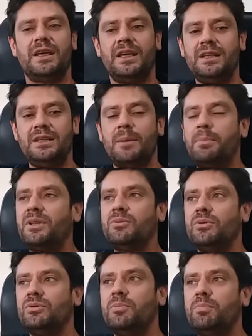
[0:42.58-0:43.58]
et il n'y a pas
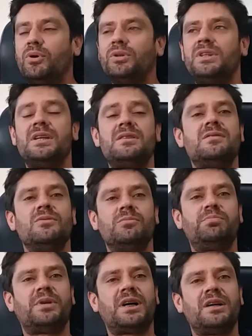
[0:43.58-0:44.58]
de,
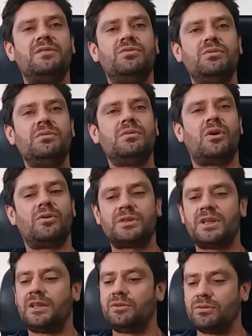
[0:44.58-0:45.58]
protection prévue en
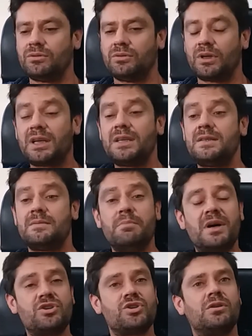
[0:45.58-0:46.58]
cas de crise
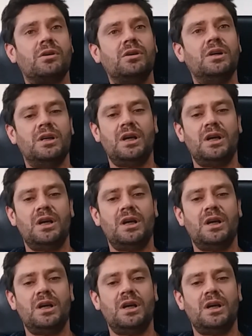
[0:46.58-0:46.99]
majeure.